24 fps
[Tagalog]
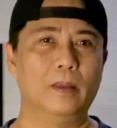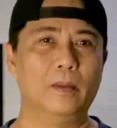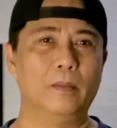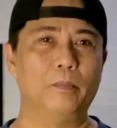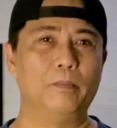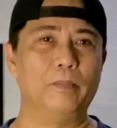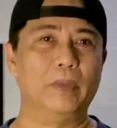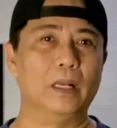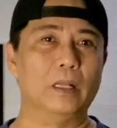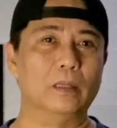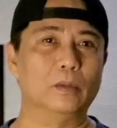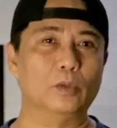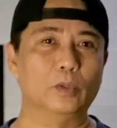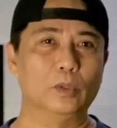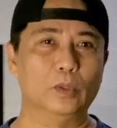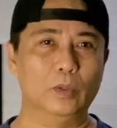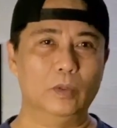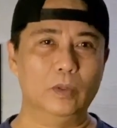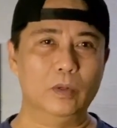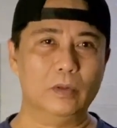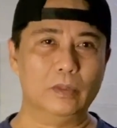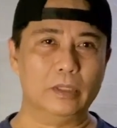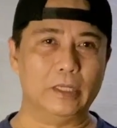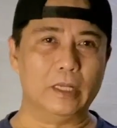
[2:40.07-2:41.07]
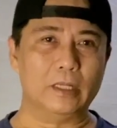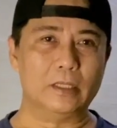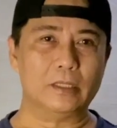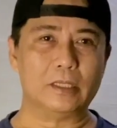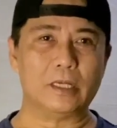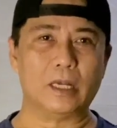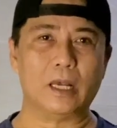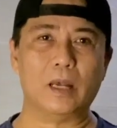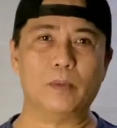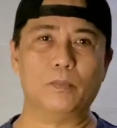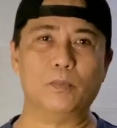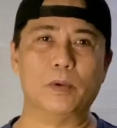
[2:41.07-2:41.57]
pinantutulong din
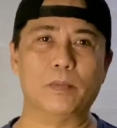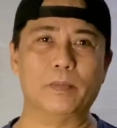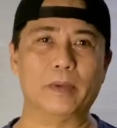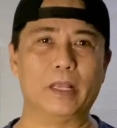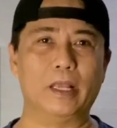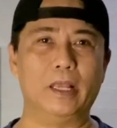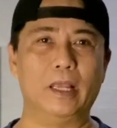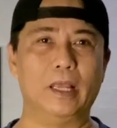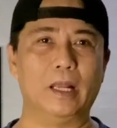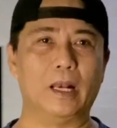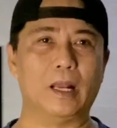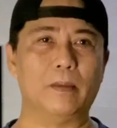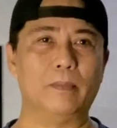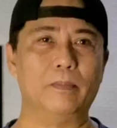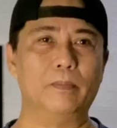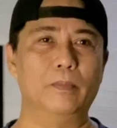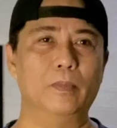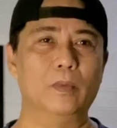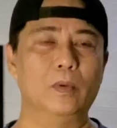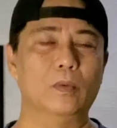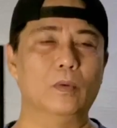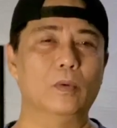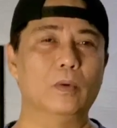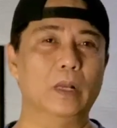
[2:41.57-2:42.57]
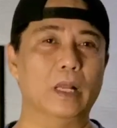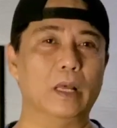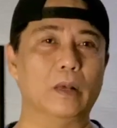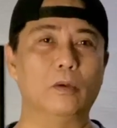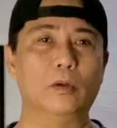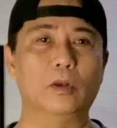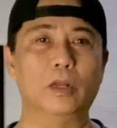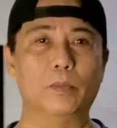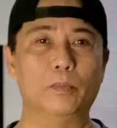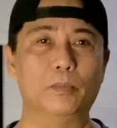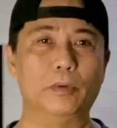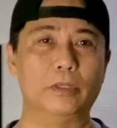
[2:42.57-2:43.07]
sa kapwa hirap,
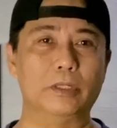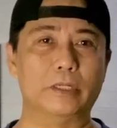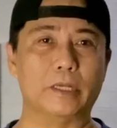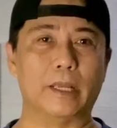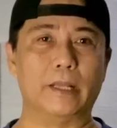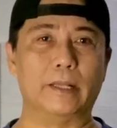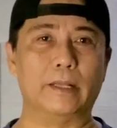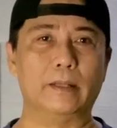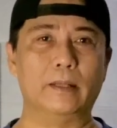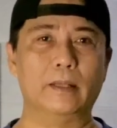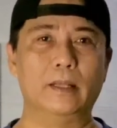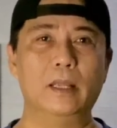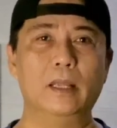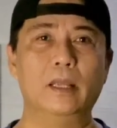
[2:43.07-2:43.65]
unang-una po dyan,